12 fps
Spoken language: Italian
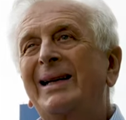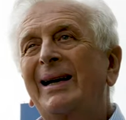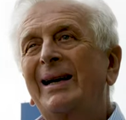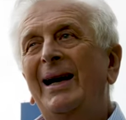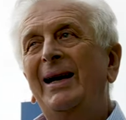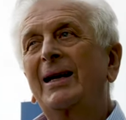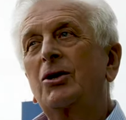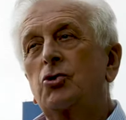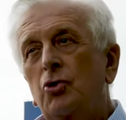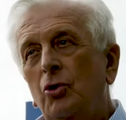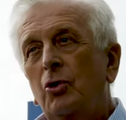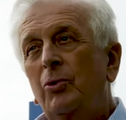materiale
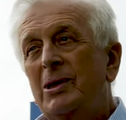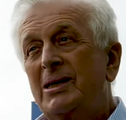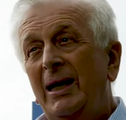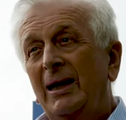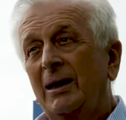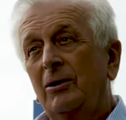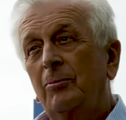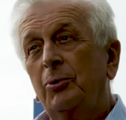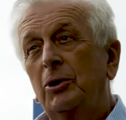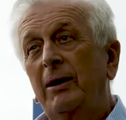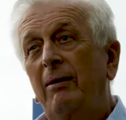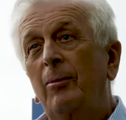che solo qui c'era,
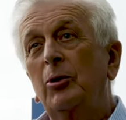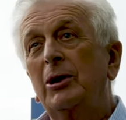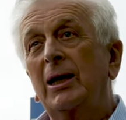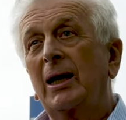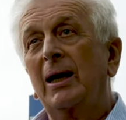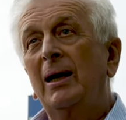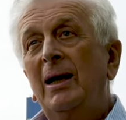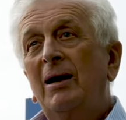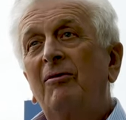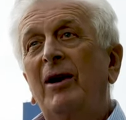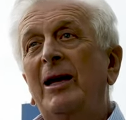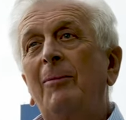non potevamo dire
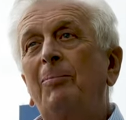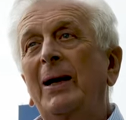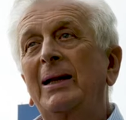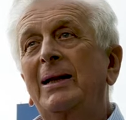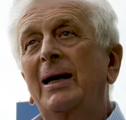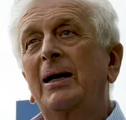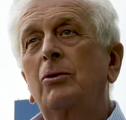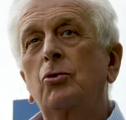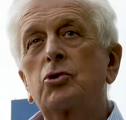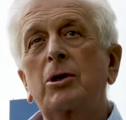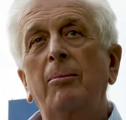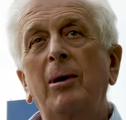vai a impiantare il
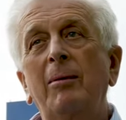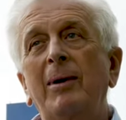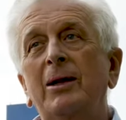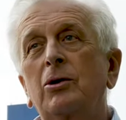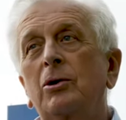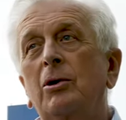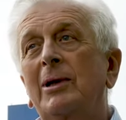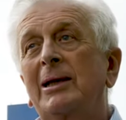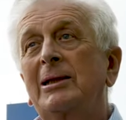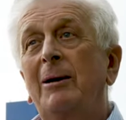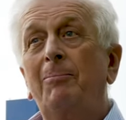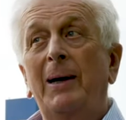tuo stabilimento da
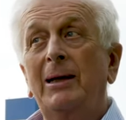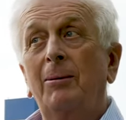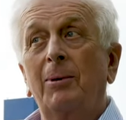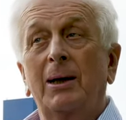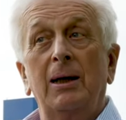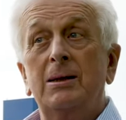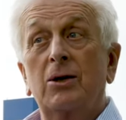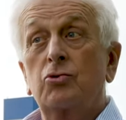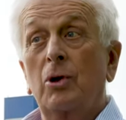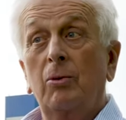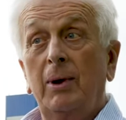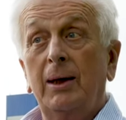un'altra parte perché il
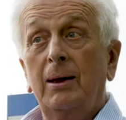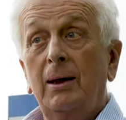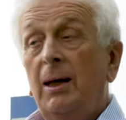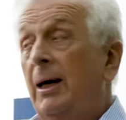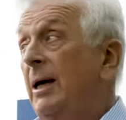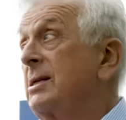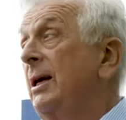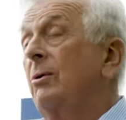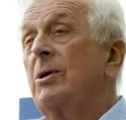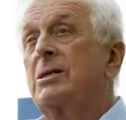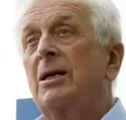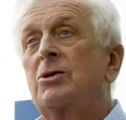gesso è qui e
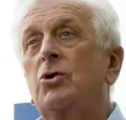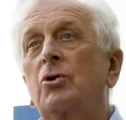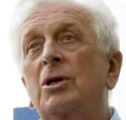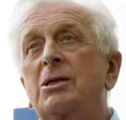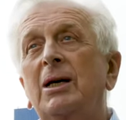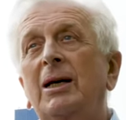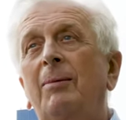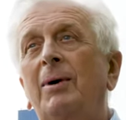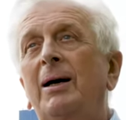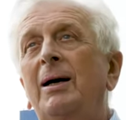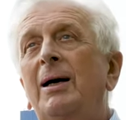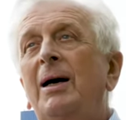se in questa zona si
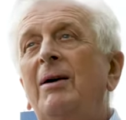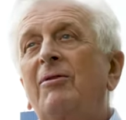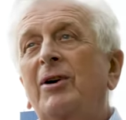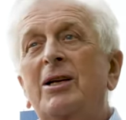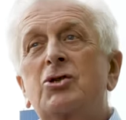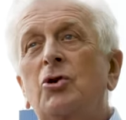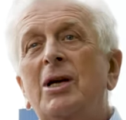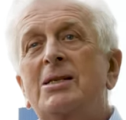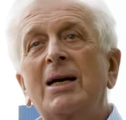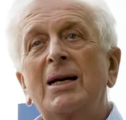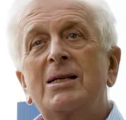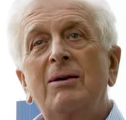chiama
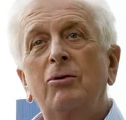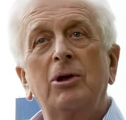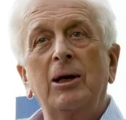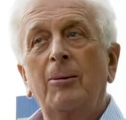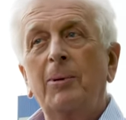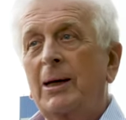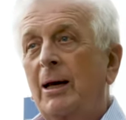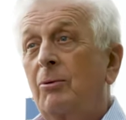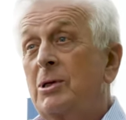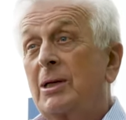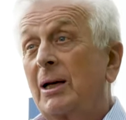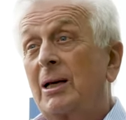frazione gessi vuol dire
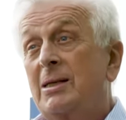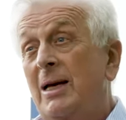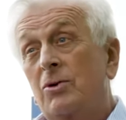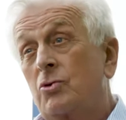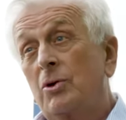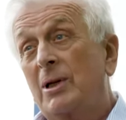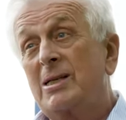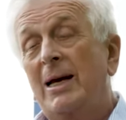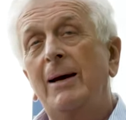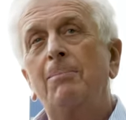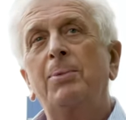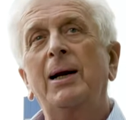perché qui c'era il gesso da
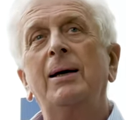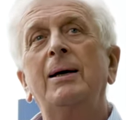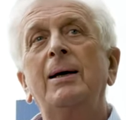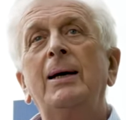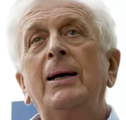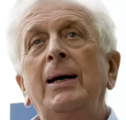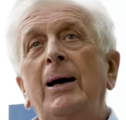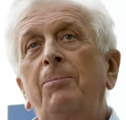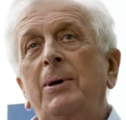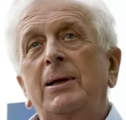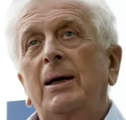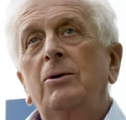sempre
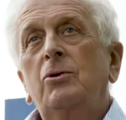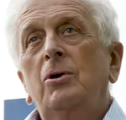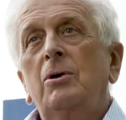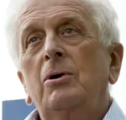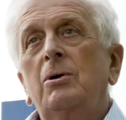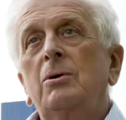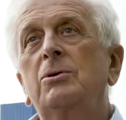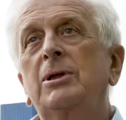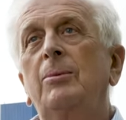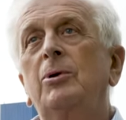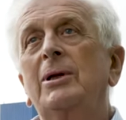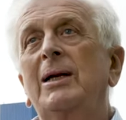e pertanto
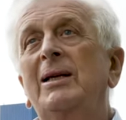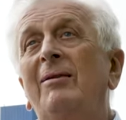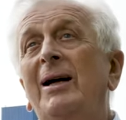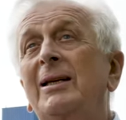siamo andati